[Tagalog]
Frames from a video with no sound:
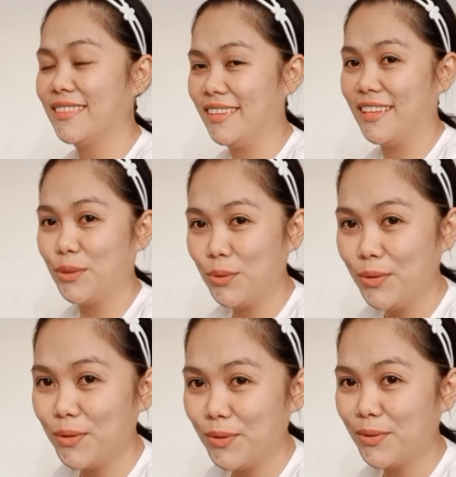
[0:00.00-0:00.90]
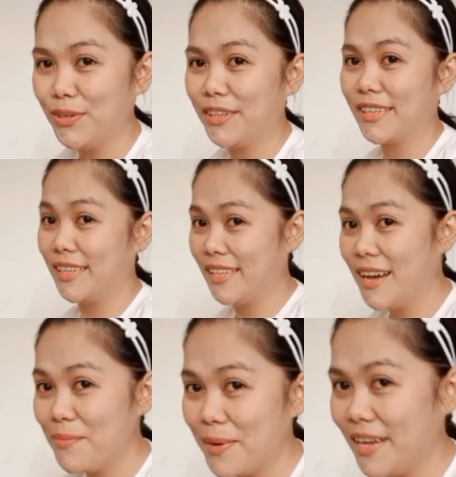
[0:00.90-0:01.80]
katulong or
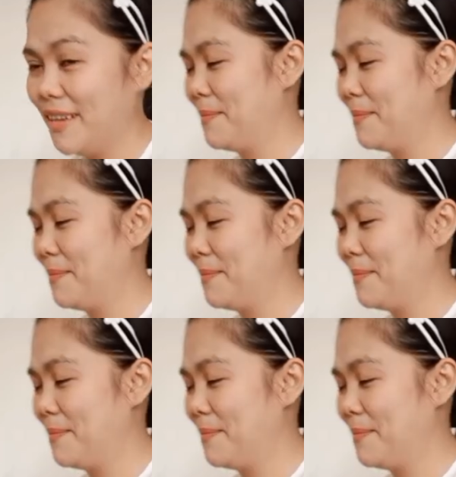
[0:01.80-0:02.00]
kadama.